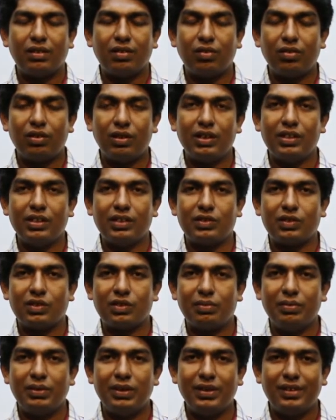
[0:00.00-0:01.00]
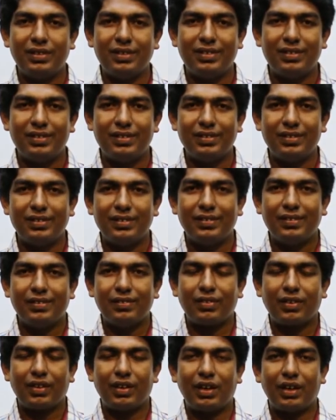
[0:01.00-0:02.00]
কোথায় যাচ্ছ তুমি
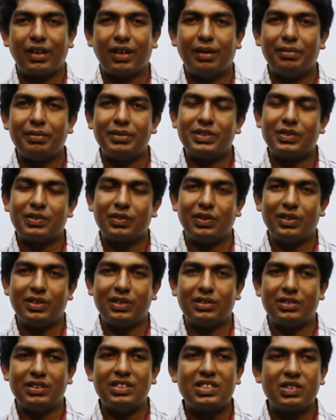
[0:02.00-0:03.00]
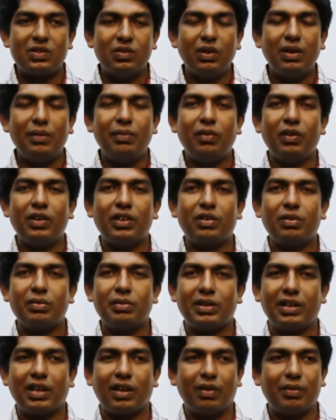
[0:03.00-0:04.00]
কাকা আমি স্কুলে যাচ্ছি স্কুলে পড়ে তুমি
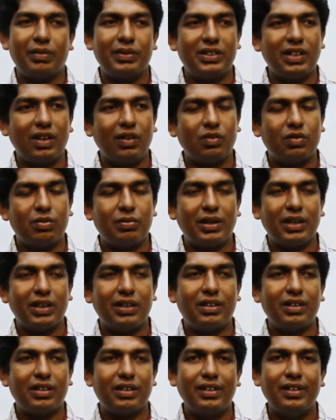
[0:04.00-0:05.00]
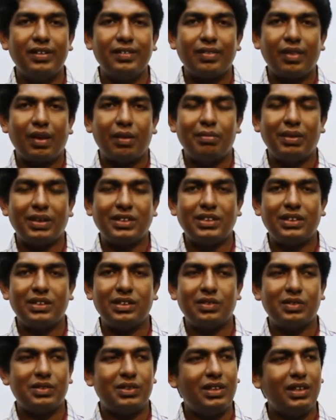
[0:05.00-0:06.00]
কী করবে যাও তুমি এখান থেকে বাসায়
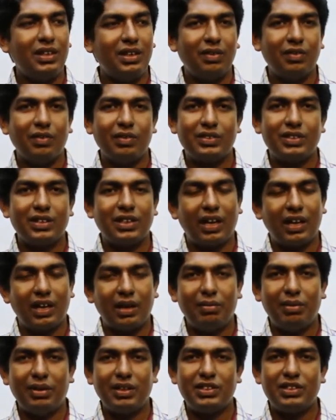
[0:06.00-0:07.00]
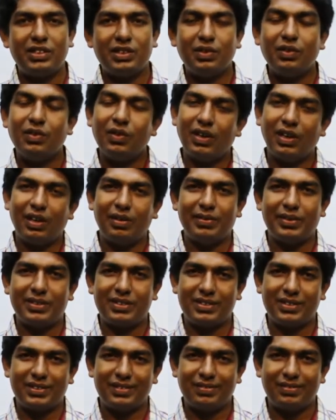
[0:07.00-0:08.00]
যাও যে হচ্ছে রান্না বাড়া শিখো লাভ
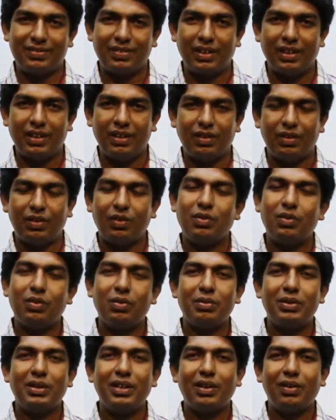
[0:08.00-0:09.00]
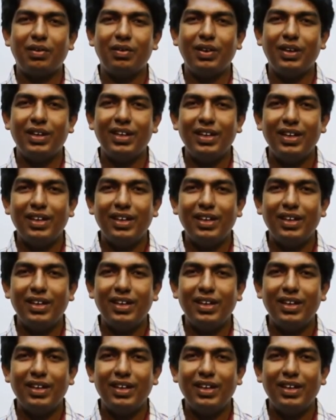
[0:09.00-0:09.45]
আছে তখন তুমি কি করলে